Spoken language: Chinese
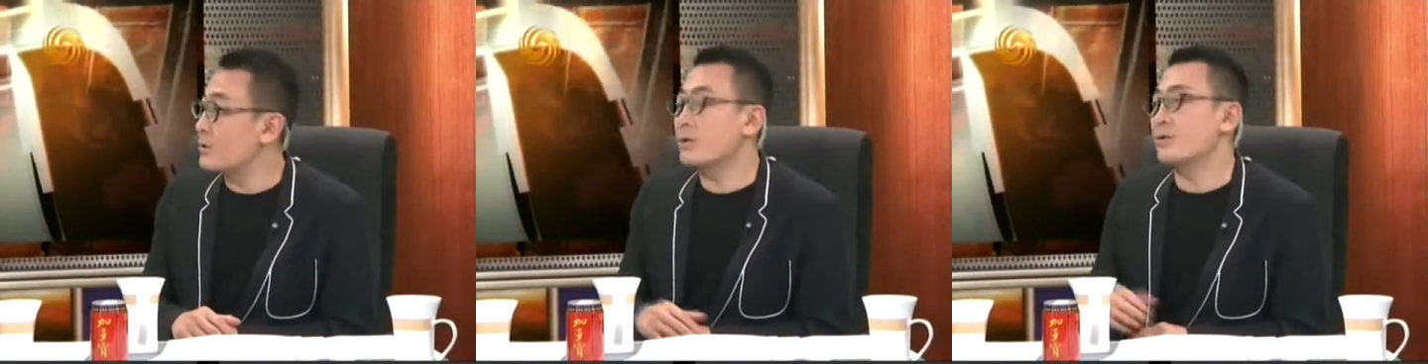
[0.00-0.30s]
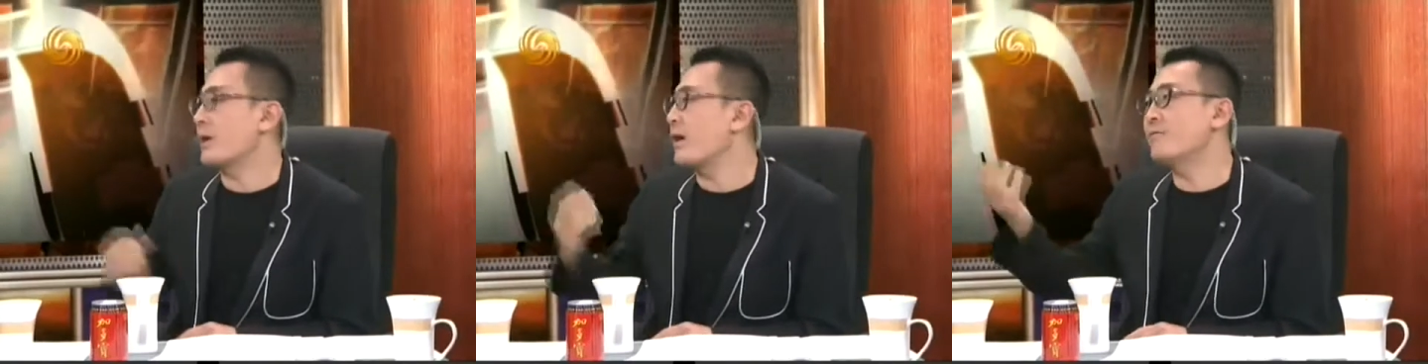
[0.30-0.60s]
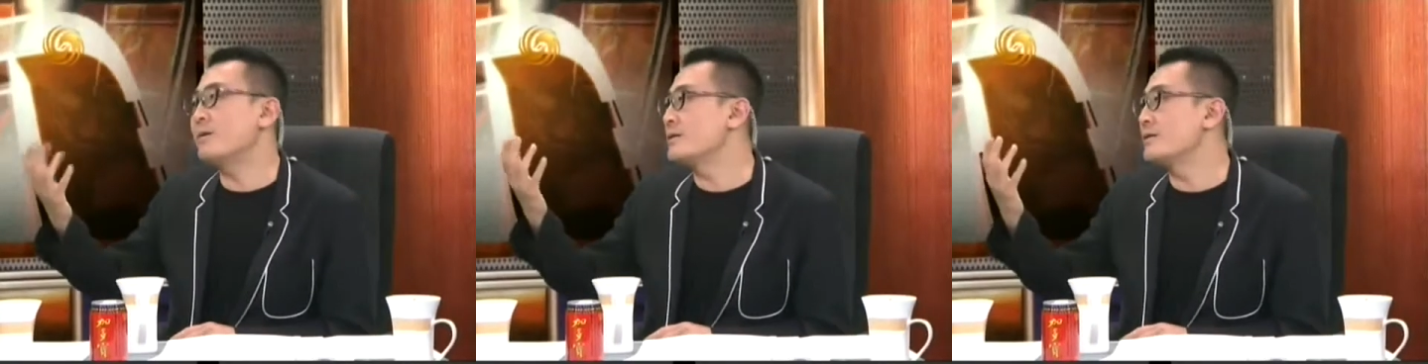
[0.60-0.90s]
是哎呦，
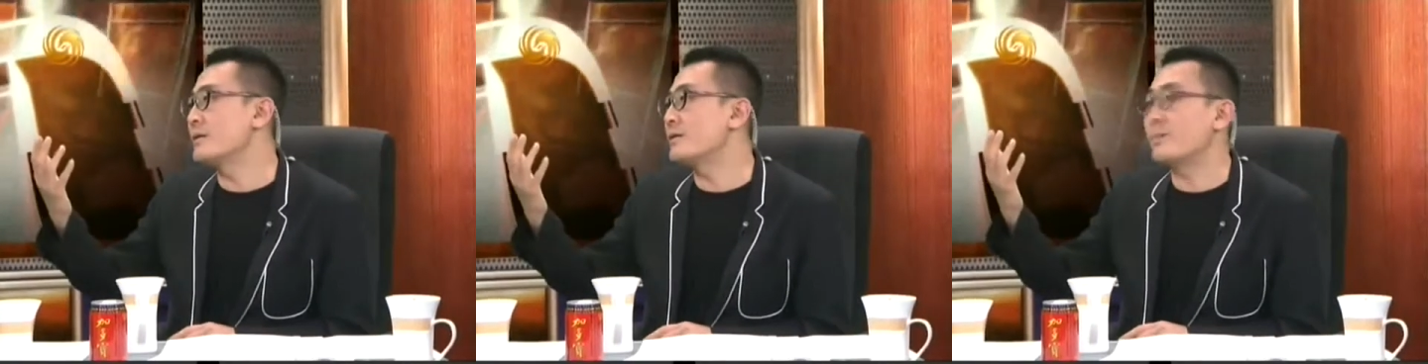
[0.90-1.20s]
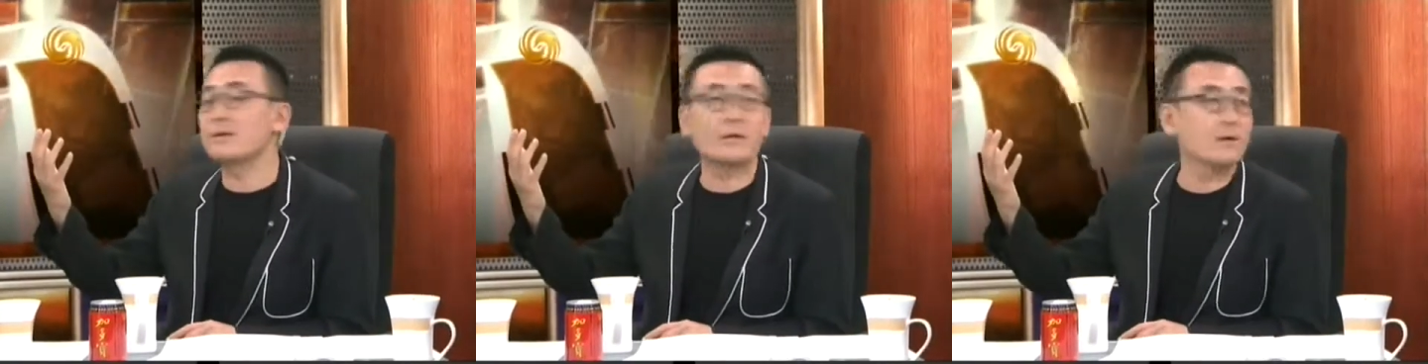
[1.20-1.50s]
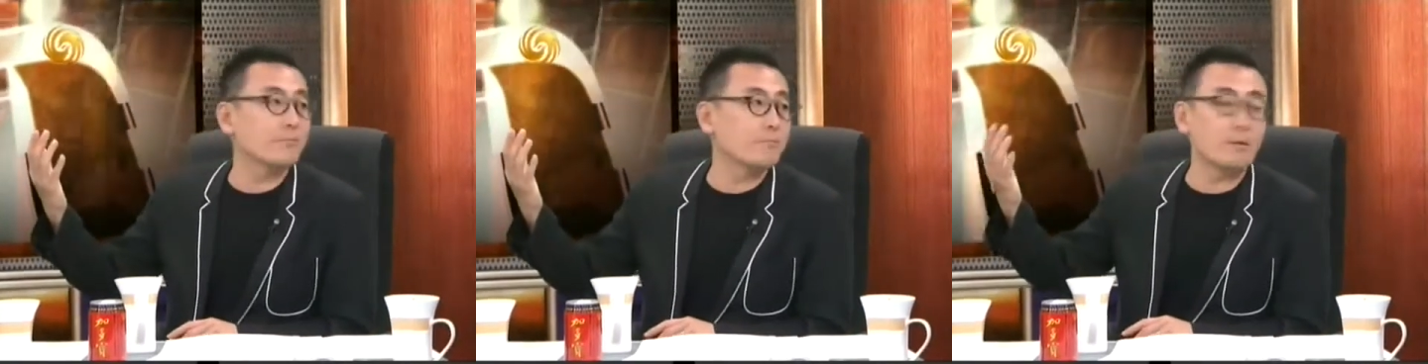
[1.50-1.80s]
台湾人现在把李
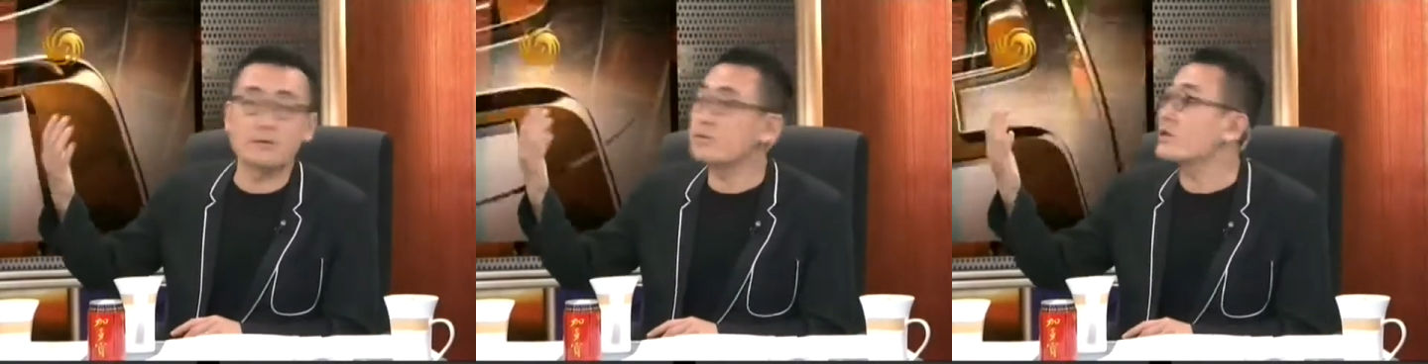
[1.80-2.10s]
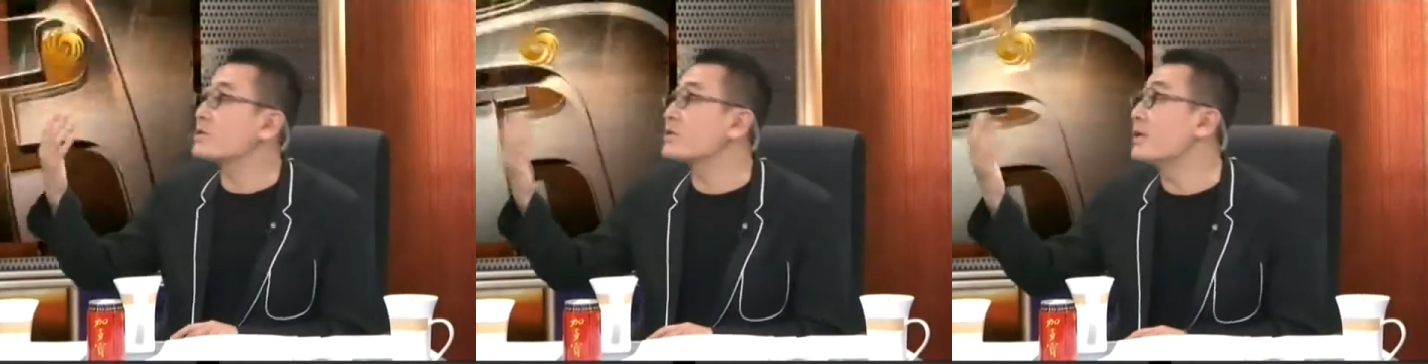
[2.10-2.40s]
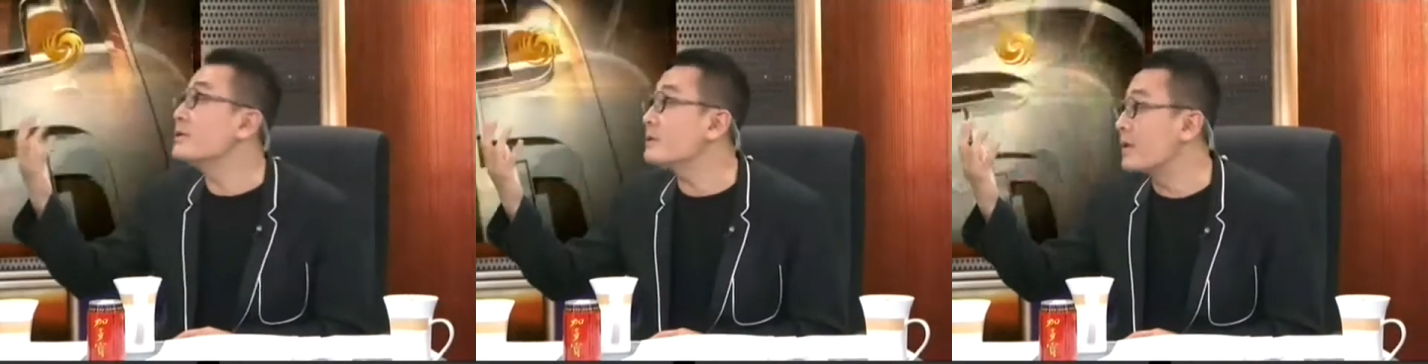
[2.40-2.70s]
安捧得像
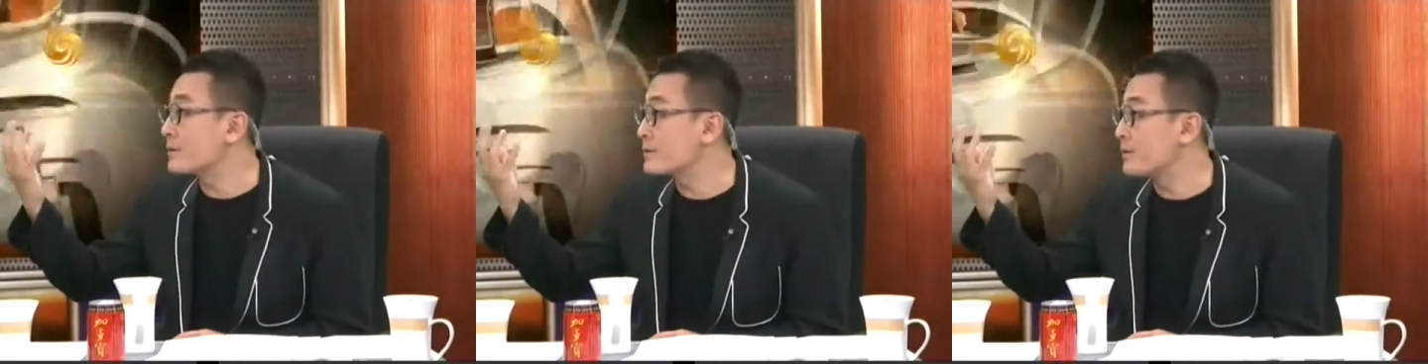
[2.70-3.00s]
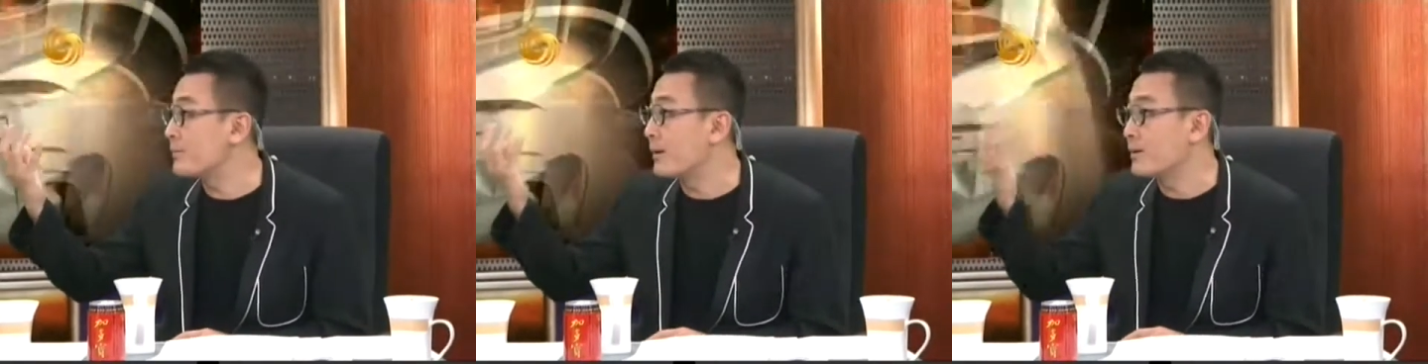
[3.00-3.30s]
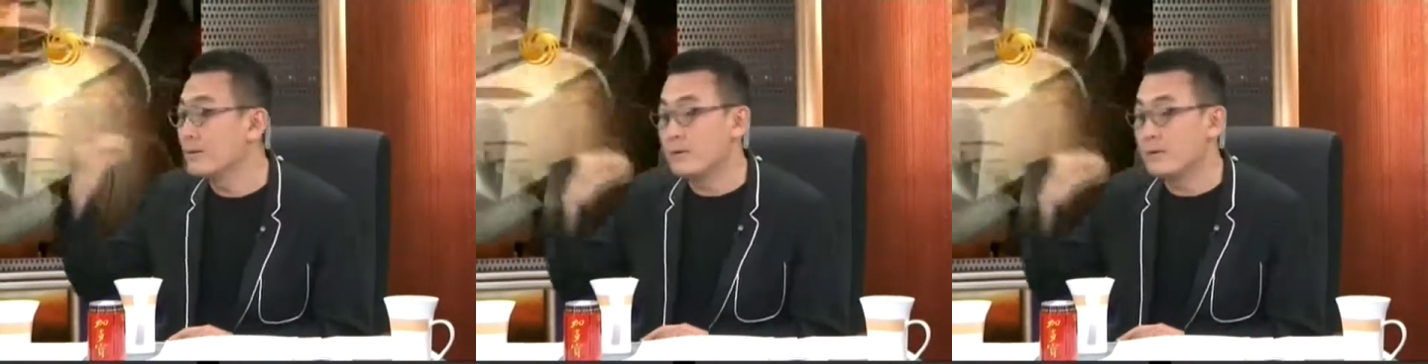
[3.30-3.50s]
神一样，你知道吗？